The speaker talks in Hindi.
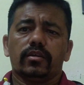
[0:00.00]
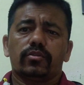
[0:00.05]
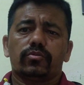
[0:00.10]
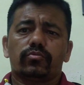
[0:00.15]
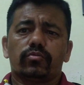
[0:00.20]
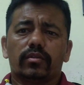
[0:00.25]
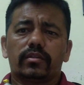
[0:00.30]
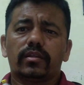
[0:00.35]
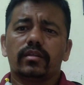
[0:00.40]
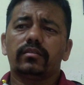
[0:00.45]

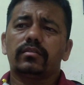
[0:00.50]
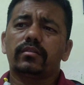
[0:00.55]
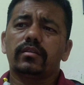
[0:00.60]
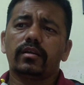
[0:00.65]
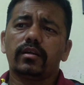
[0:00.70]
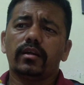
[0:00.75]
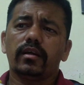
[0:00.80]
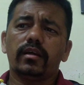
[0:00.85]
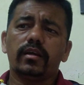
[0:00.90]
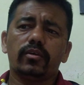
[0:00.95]
स्वतंत्र
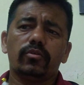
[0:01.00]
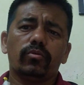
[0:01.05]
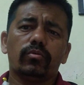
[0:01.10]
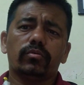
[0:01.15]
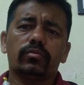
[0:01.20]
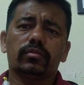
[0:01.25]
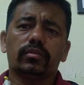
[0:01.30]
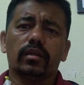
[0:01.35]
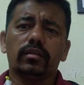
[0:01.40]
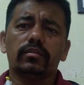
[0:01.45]
है
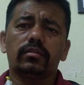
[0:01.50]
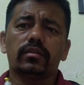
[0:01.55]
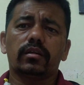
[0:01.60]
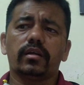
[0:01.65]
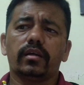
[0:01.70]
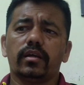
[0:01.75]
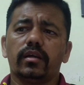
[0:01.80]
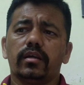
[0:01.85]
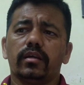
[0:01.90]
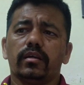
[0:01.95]
लोकतंत्र
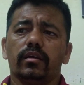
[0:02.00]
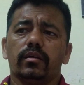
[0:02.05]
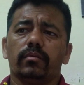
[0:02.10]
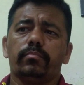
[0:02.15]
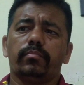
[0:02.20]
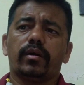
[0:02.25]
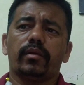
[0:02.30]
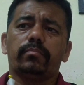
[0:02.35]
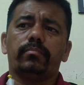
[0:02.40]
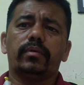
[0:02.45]
है
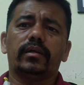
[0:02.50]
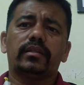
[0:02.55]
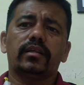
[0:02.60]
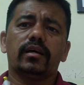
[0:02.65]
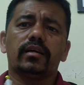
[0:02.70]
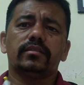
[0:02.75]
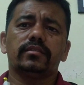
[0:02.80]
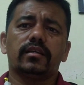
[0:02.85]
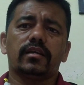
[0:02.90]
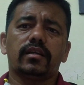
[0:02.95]
पर
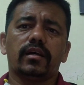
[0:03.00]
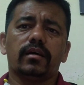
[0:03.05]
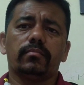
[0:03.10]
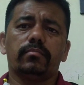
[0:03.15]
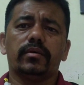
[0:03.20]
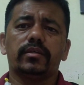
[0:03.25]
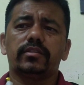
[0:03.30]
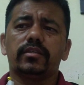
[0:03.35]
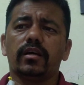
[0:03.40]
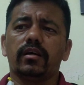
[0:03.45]
बता जरा
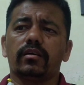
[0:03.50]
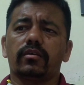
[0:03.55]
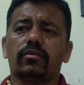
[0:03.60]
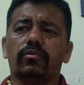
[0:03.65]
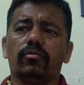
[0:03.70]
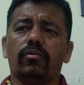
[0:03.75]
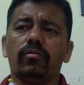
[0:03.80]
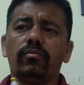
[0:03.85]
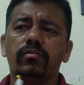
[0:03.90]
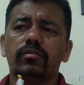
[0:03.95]
बचा
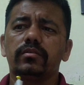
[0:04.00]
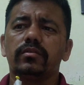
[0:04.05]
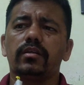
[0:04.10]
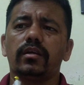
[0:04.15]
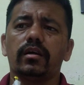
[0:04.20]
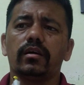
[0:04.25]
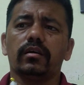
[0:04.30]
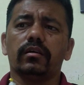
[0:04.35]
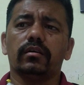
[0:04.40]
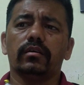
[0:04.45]
कौन सा
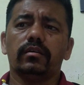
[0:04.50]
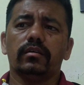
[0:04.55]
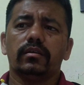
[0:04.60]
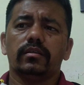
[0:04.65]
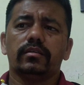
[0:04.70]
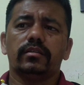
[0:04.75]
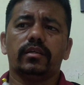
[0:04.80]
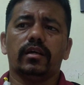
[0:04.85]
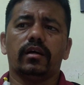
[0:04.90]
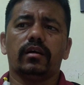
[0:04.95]

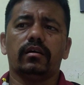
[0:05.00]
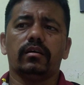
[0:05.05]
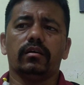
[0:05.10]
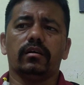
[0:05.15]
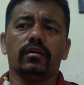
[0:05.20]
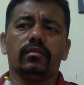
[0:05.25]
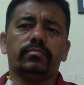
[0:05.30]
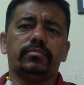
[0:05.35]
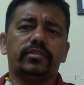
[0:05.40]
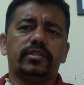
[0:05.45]
यहाँ
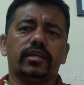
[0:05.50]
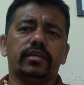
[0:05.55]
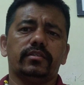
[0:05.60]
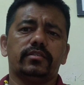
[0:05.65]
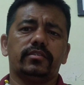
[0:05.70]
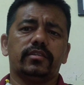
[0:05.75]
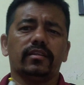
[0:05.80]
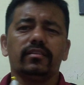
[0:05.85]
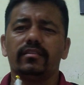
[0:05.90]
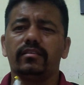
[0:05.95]
अब
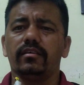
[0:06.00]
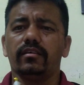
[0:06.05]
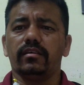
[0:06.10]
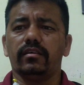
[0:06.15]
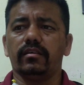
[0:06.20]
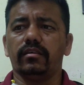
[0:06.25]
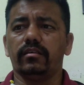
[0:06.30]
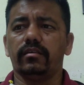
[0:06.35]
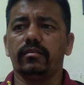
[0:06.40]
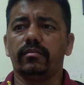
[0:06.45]
जयचंद है